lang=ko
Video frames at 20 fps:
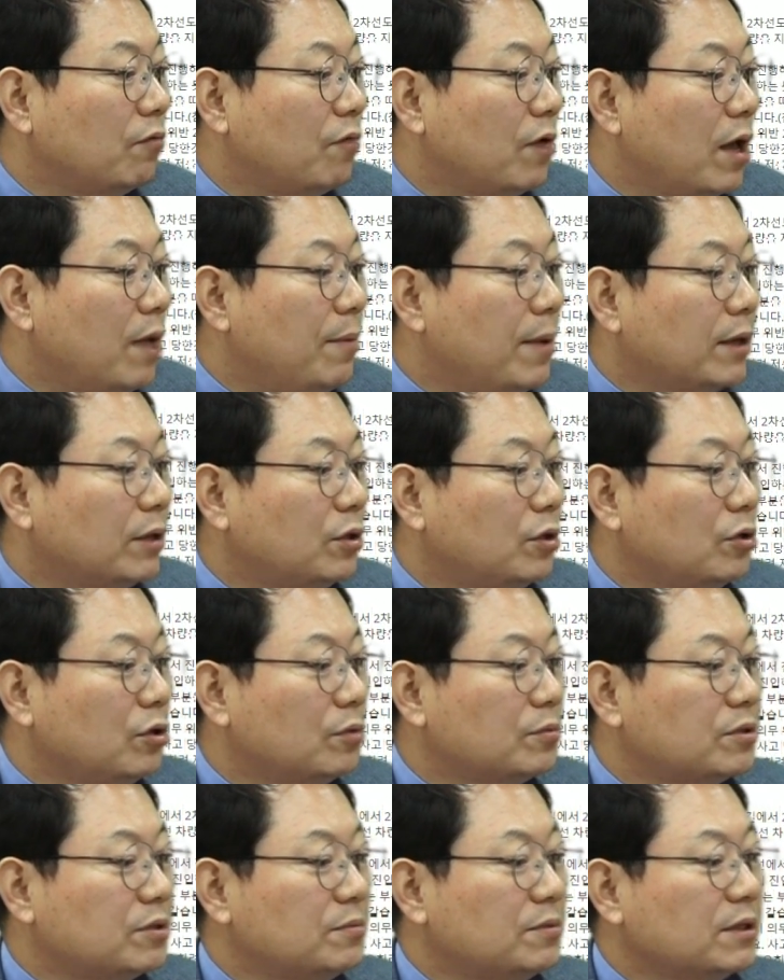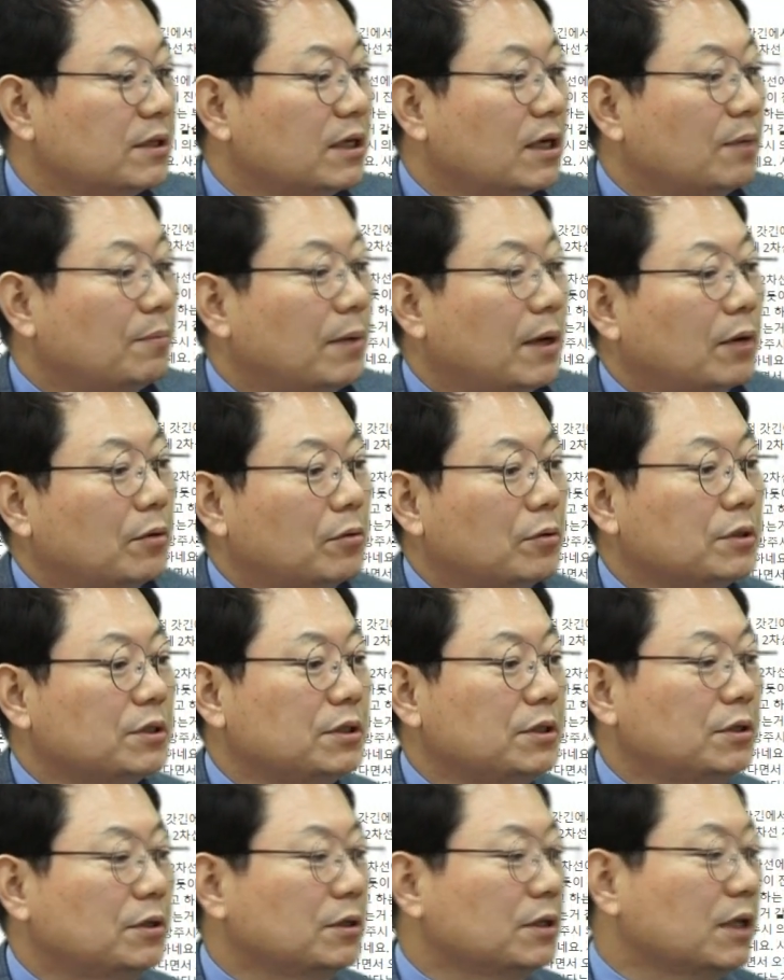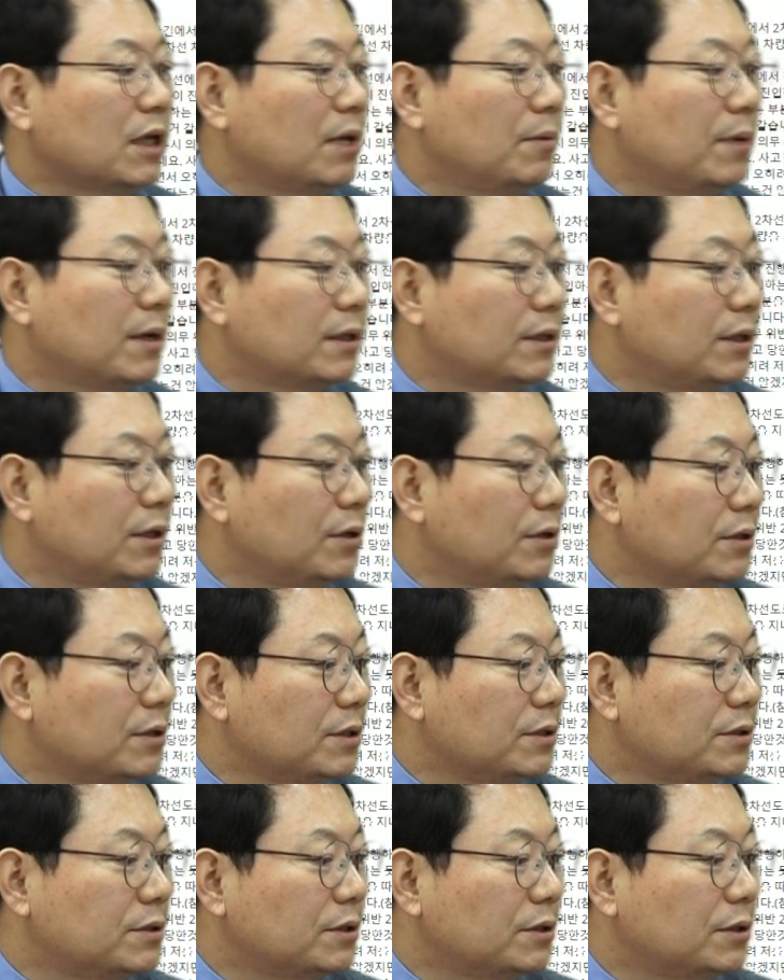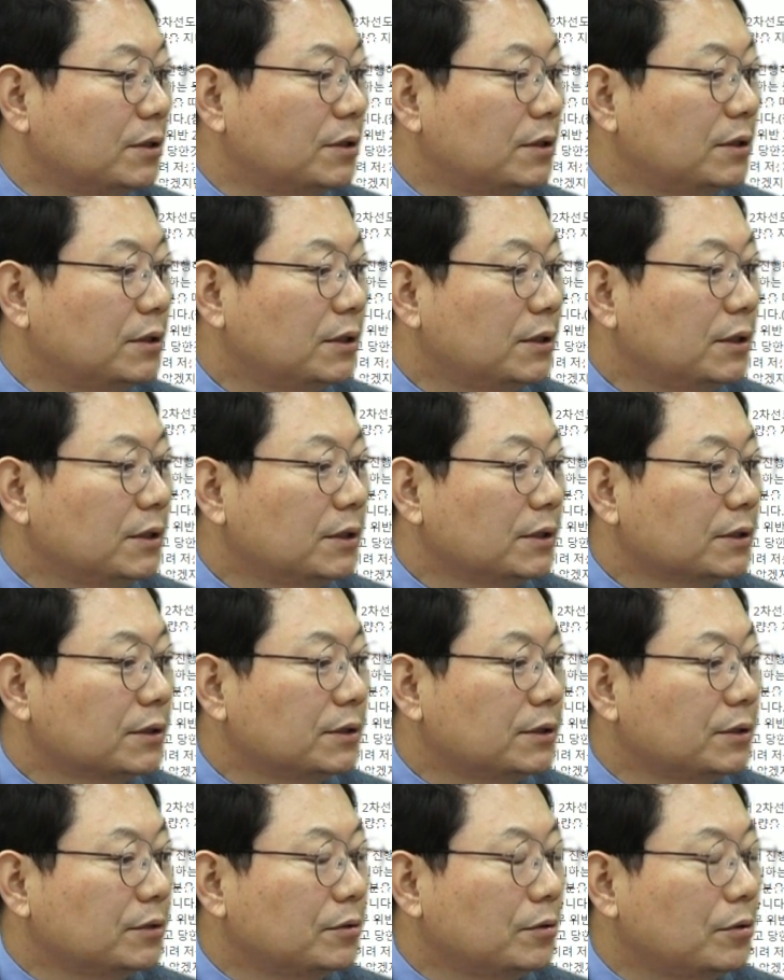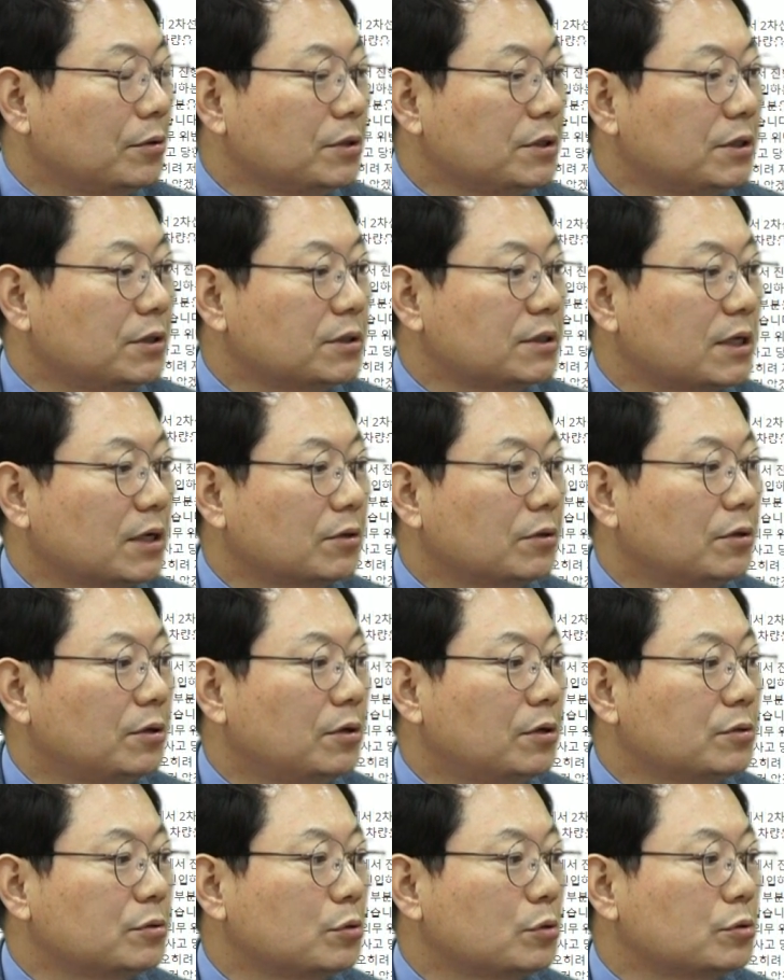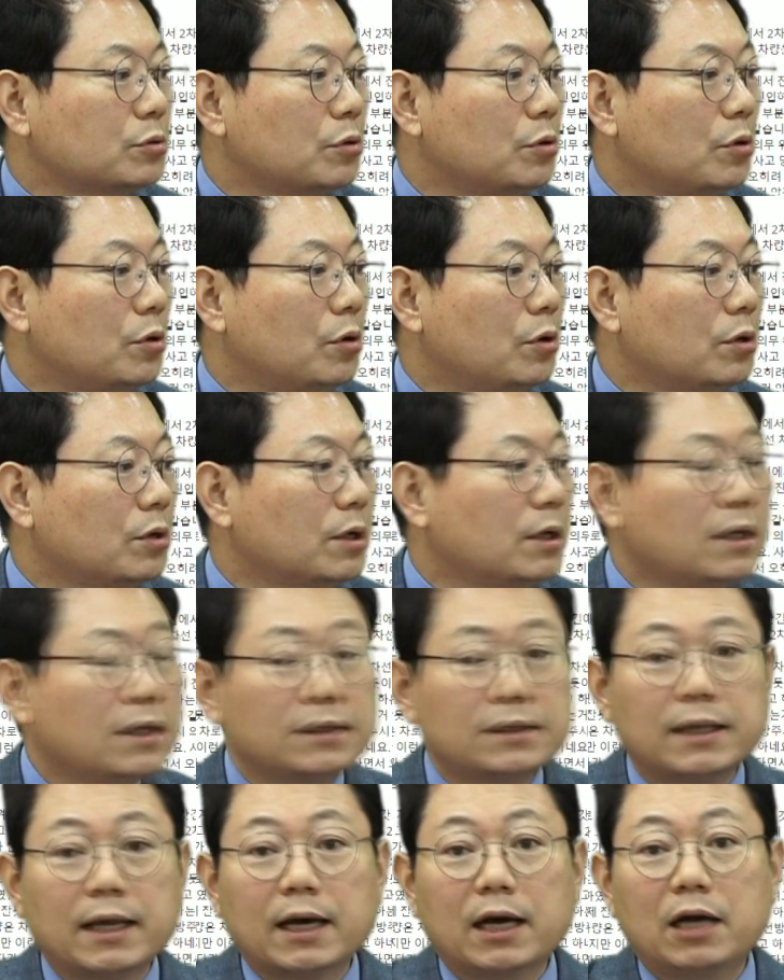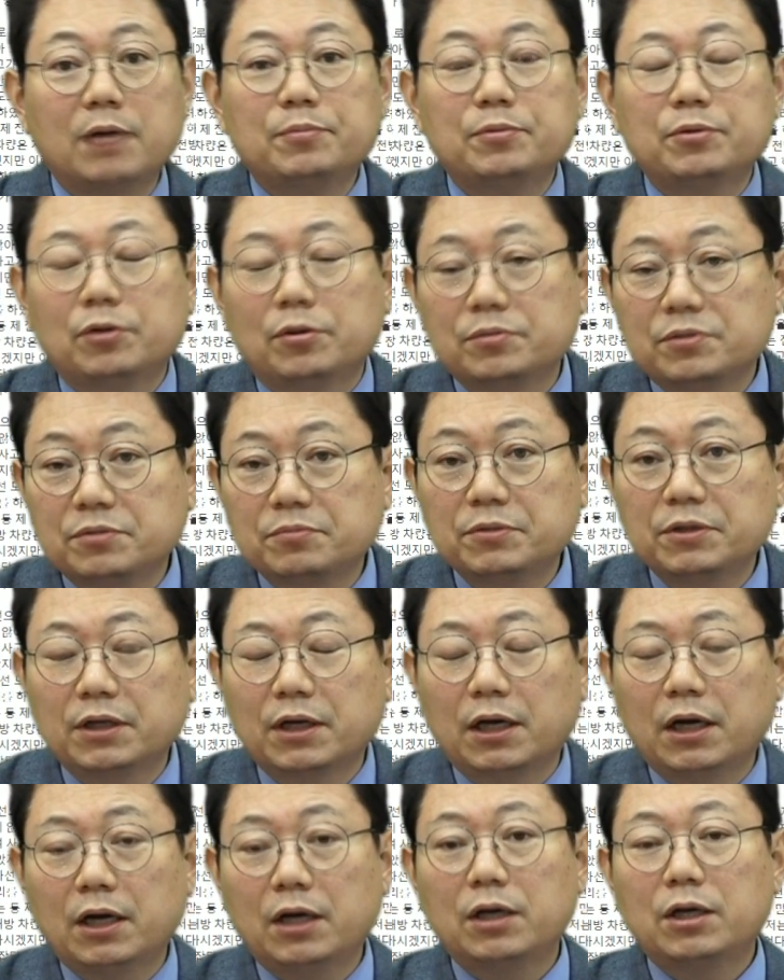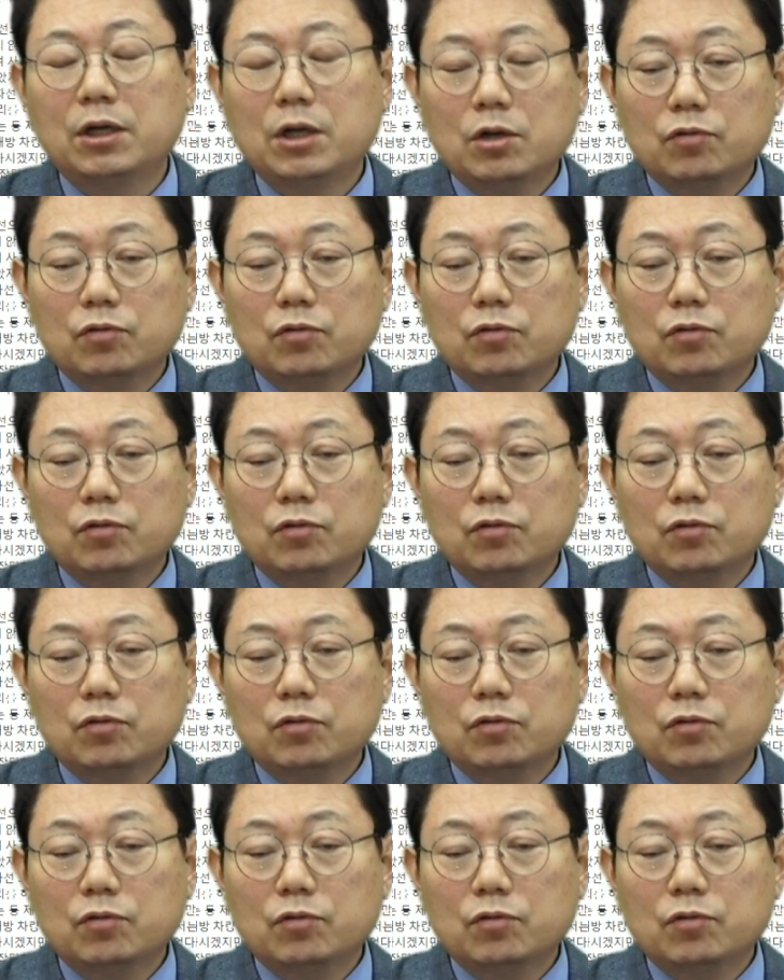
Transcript: 왜백대형이 없습니까? 바로 이런 게백대형이죠 그리고 이런 사건 소송 내가 할 필요 없습니다.